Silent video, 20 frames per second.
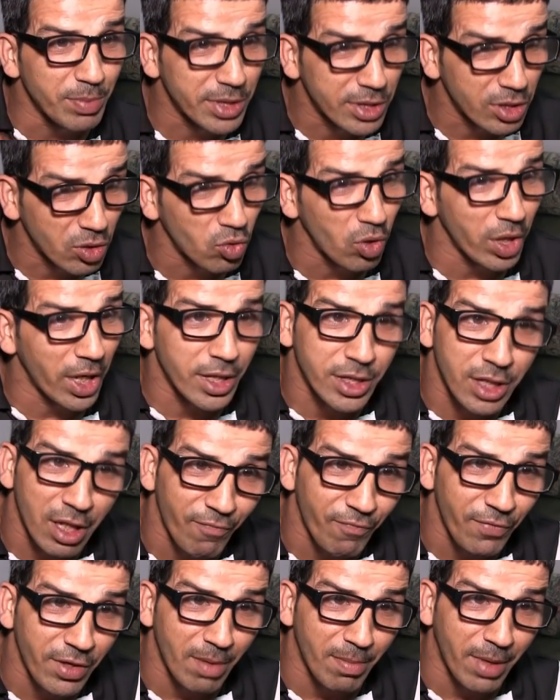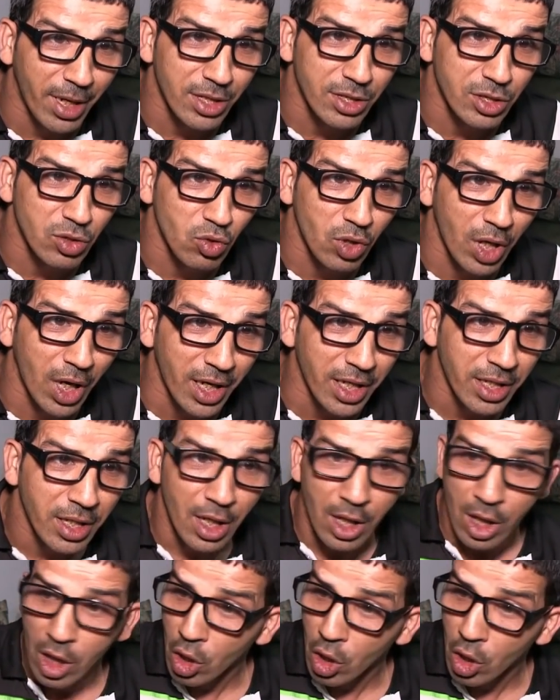بالسكر حيت انا فيا مرض السكري